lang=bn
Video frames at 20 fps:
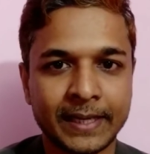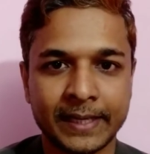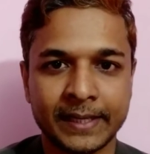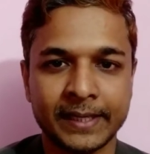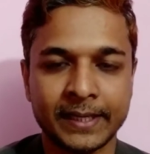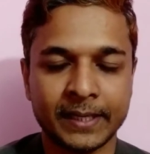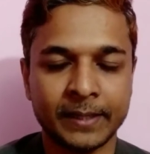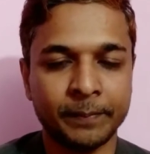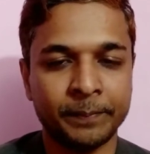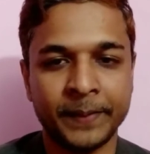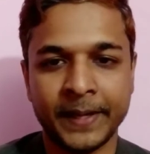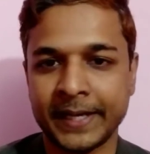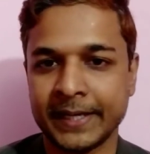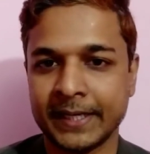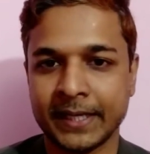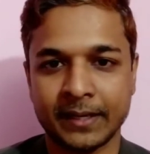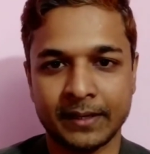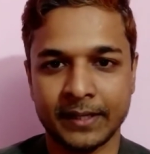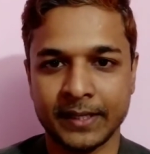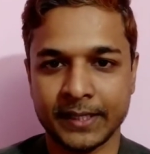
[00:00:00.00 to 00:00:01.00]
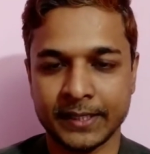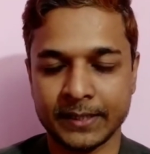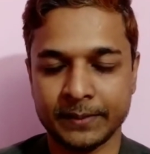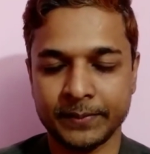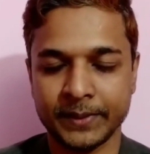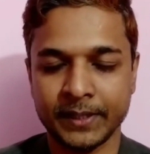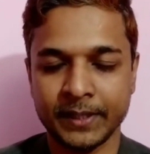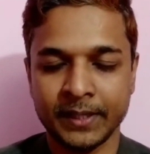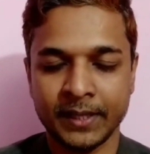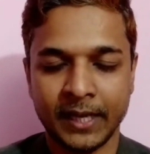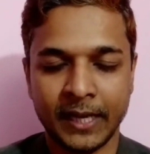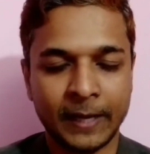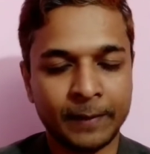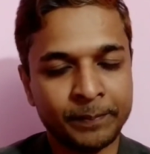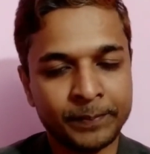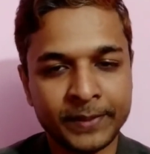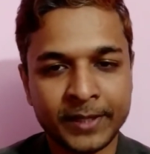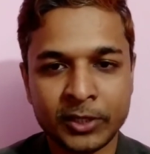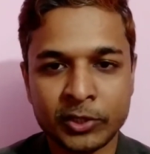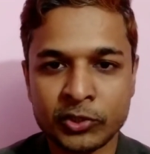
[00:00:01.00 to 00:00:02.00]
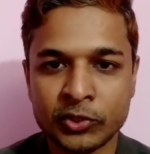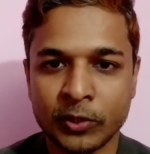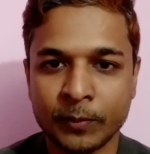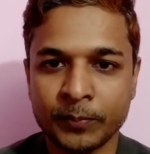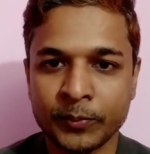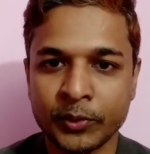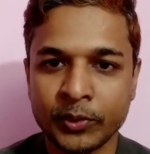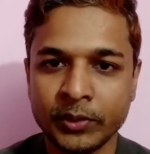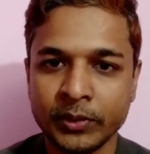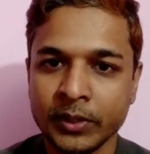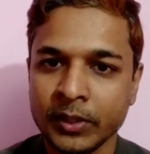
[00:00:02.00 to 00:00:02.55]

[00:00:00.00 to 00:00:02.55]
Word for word: ক্যারিয়ারে ব্যারিয়ার লেগে যাবে আপনার স্বপ্ন